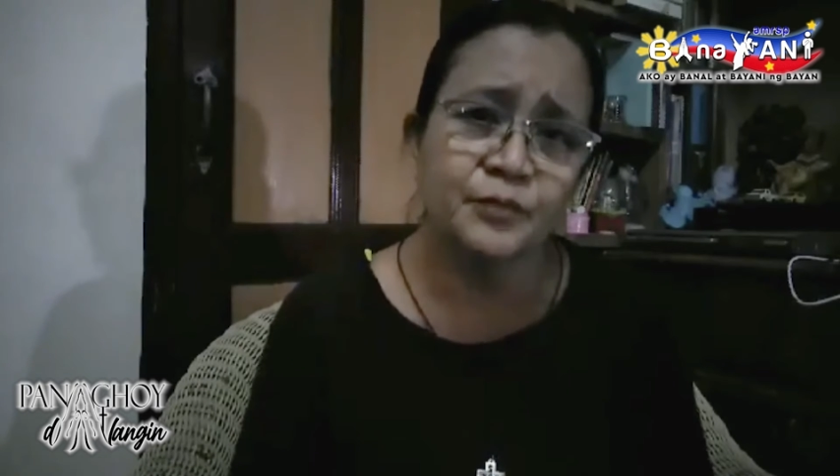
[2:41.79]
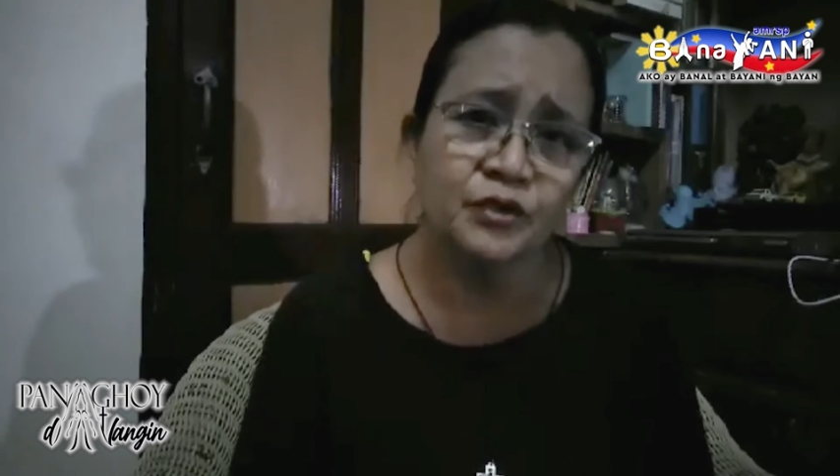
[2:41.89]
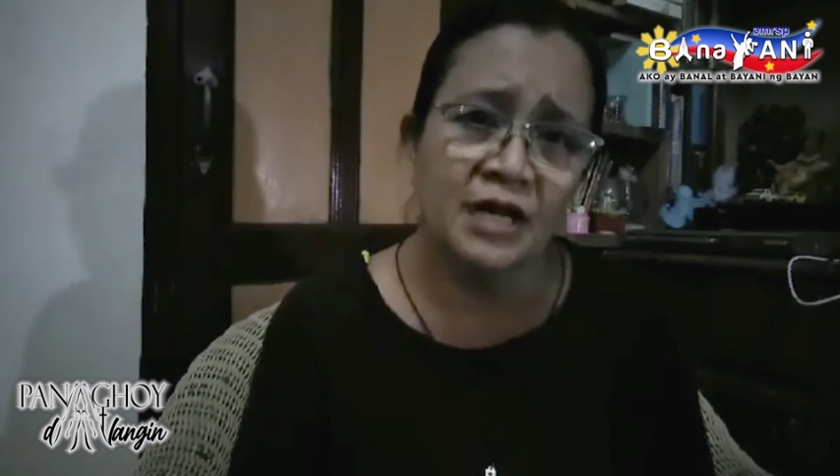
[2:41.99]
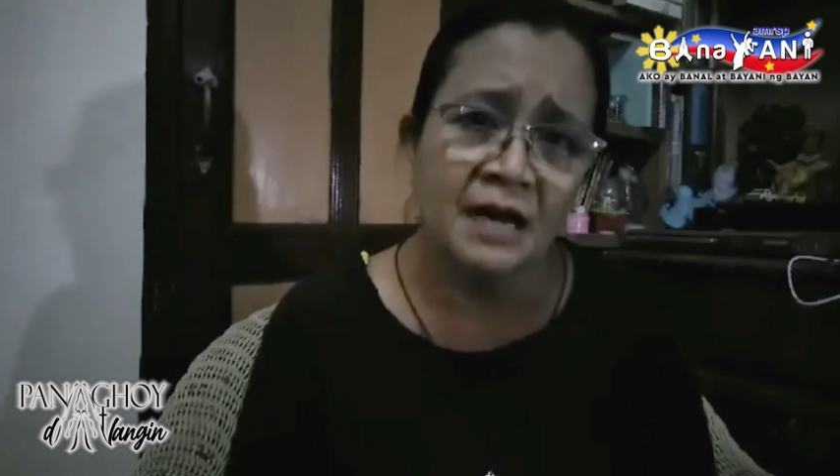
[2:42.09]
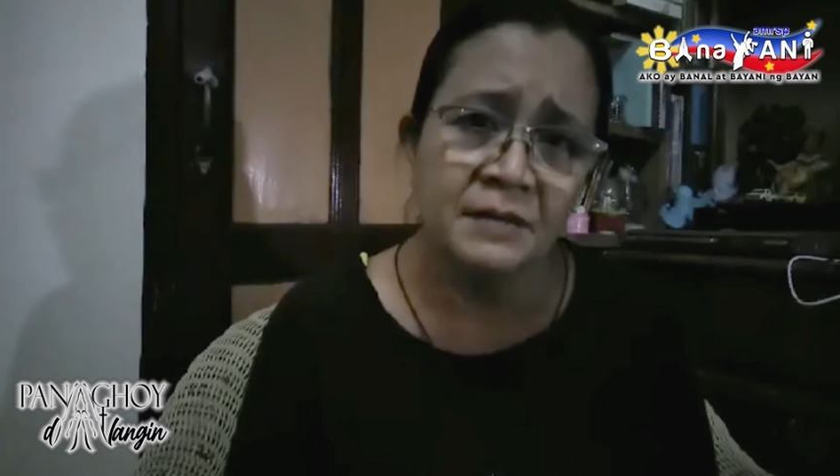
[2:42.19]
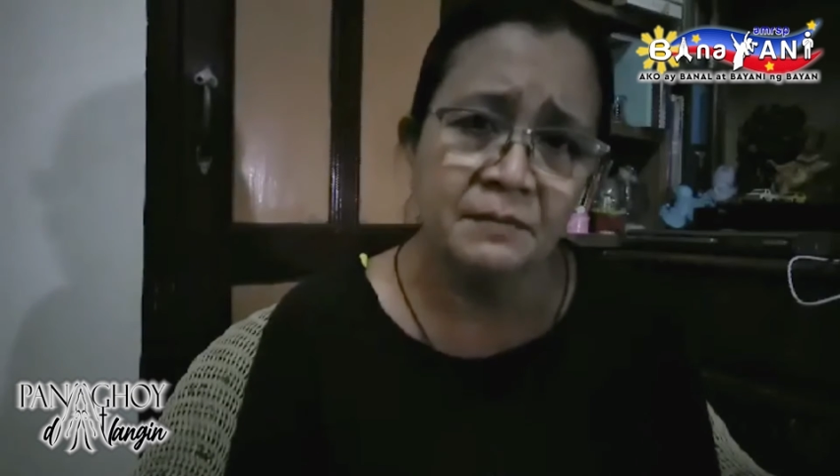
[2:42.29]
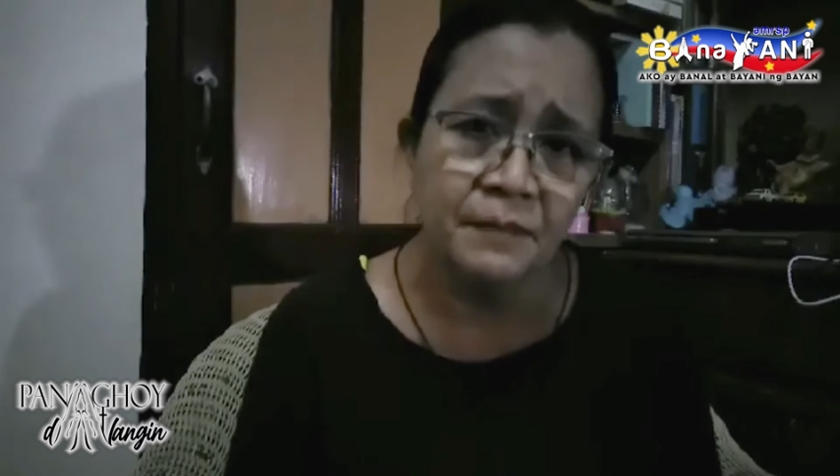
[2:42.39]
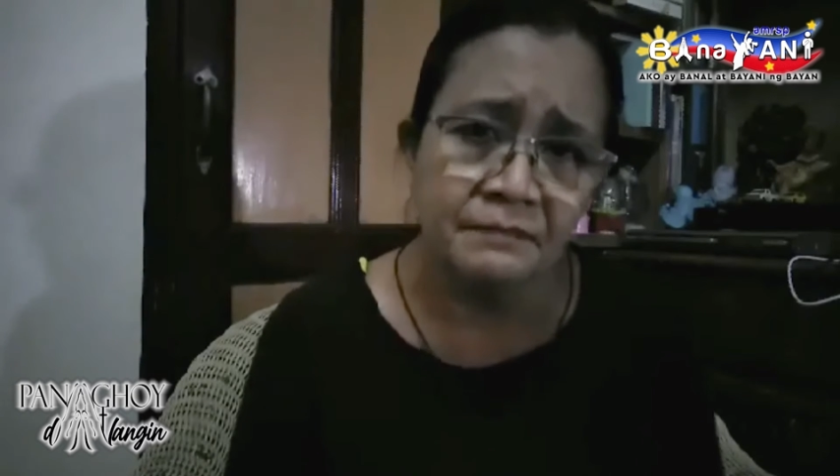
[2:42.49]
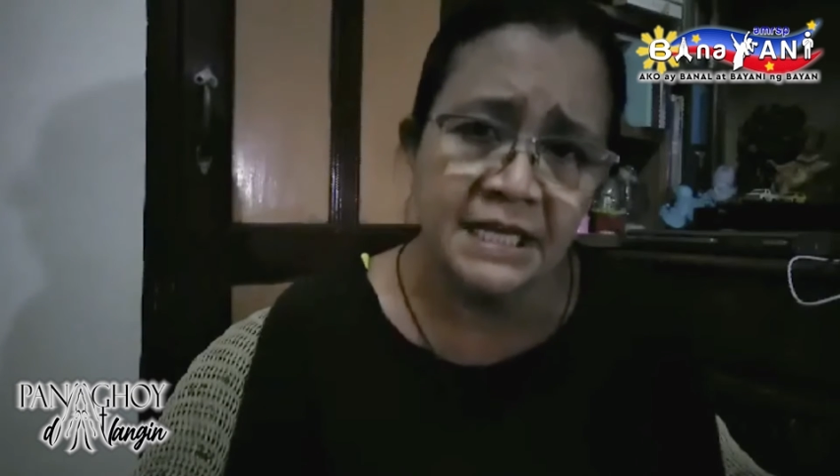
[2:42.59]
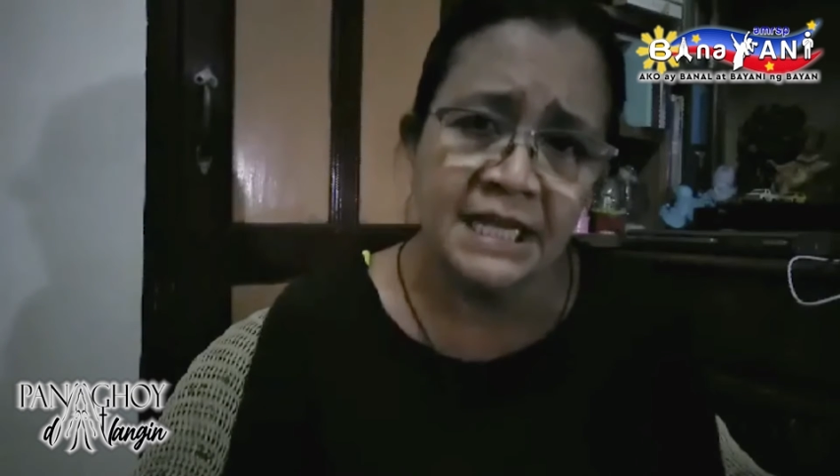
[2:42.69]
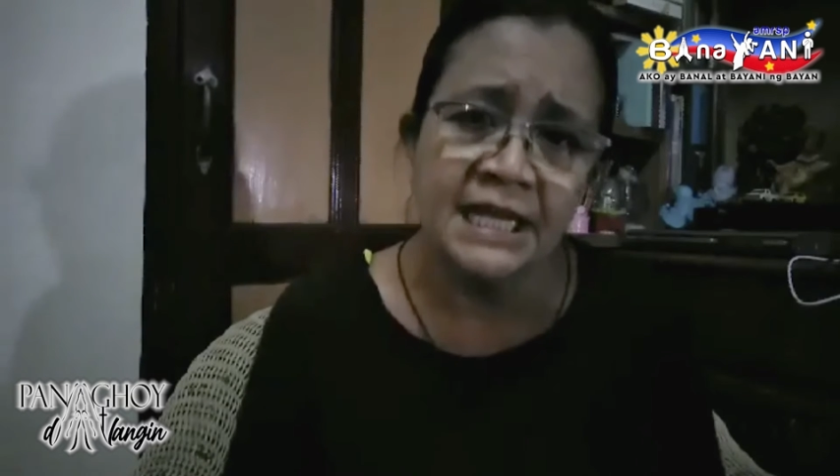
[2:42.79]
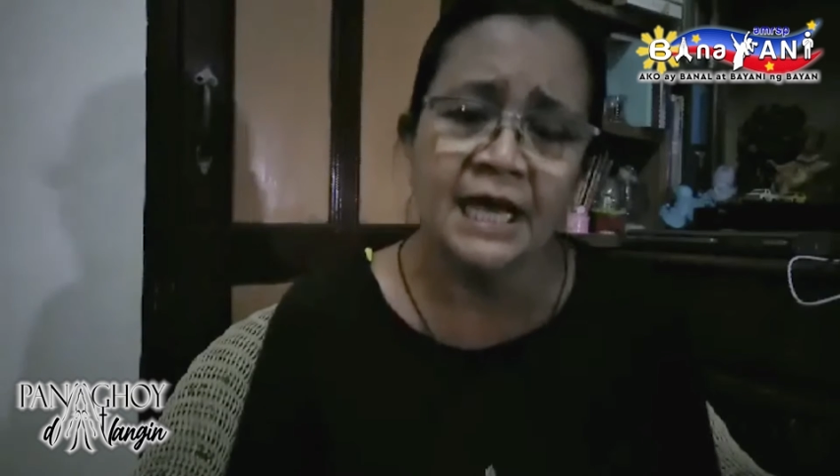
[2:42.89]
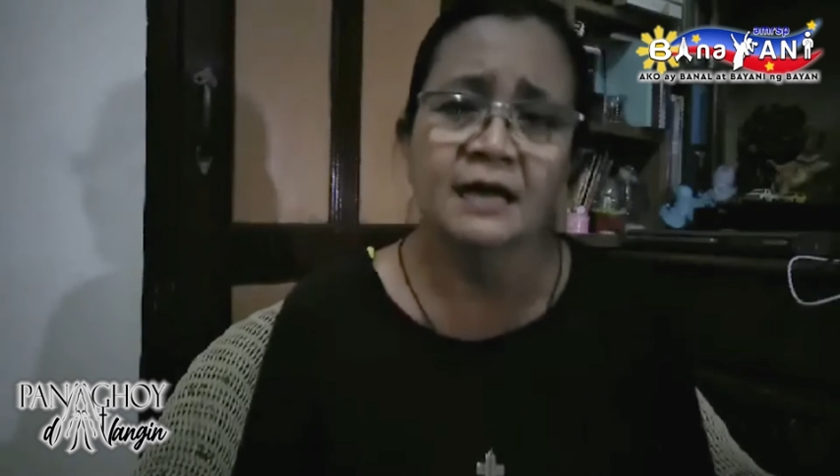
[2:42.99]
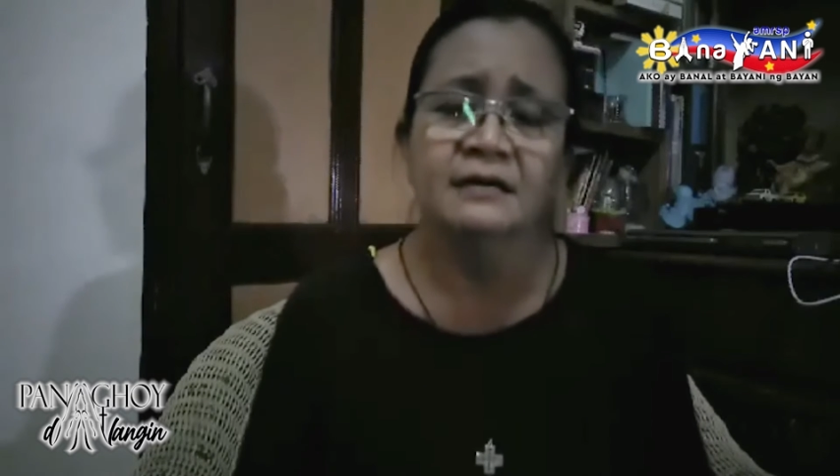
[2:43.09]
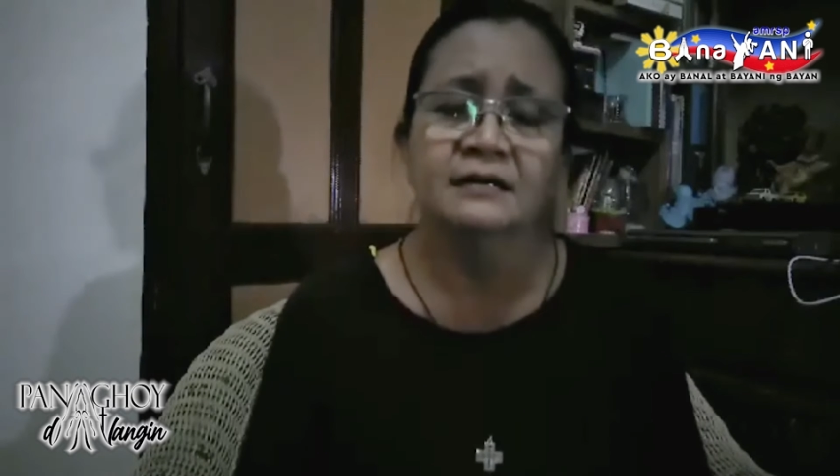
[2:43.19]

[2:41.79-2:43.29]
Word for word: po ng aming pamilya.